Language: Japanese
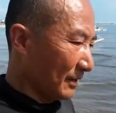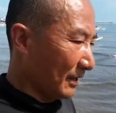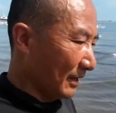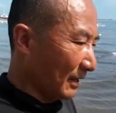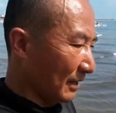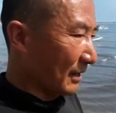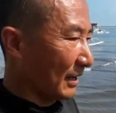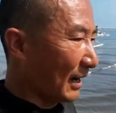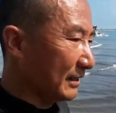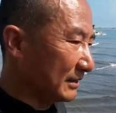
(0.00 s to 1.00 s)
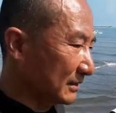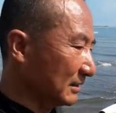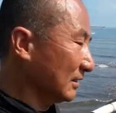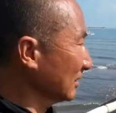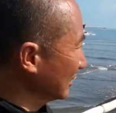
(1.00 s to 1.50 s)
えー、海
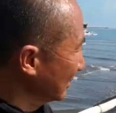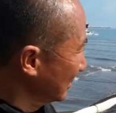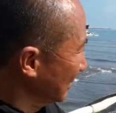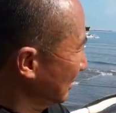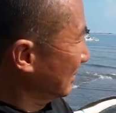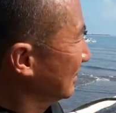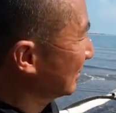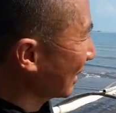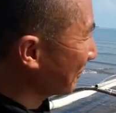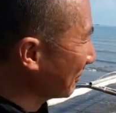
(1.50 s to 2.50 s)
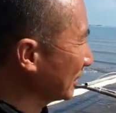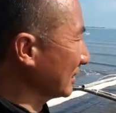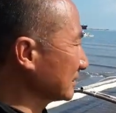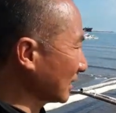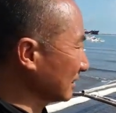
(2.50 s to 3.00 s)
水浜辺
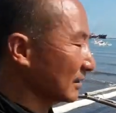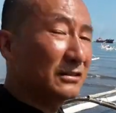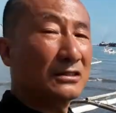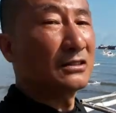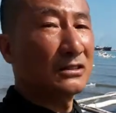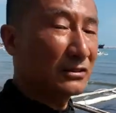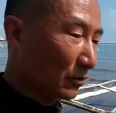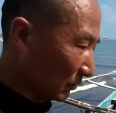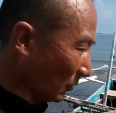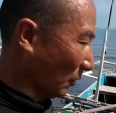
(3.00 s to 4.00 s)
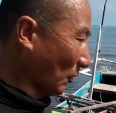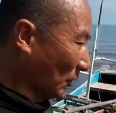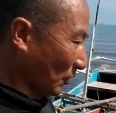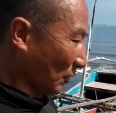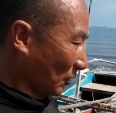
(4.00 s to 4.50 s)
で使ってるのと
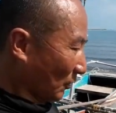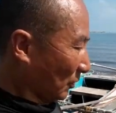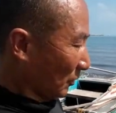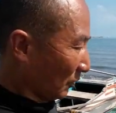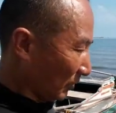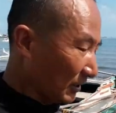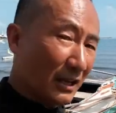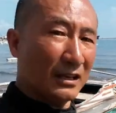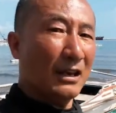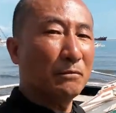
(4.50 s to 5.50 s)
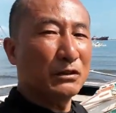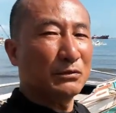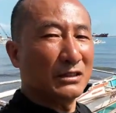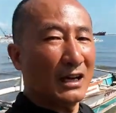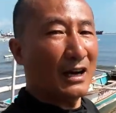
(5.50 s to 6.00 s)
電源部
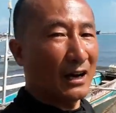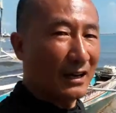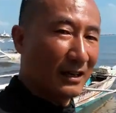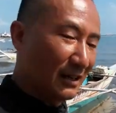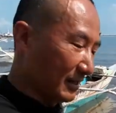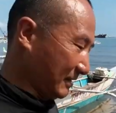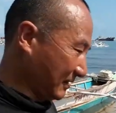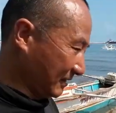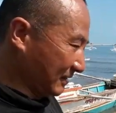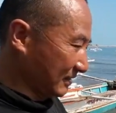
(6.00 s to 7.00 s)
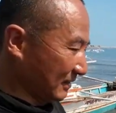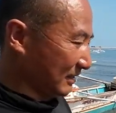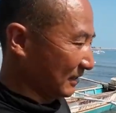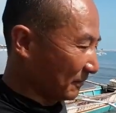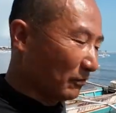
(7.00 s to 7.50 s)
分が
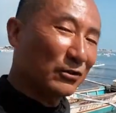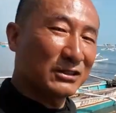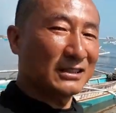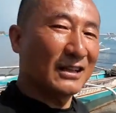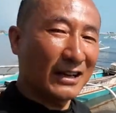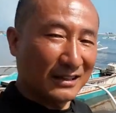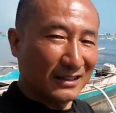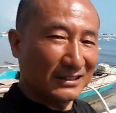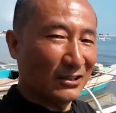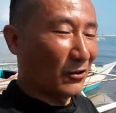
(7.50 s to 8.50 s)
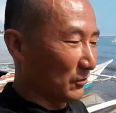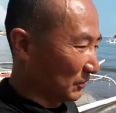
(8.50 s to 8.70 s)
防水じゃないんですよ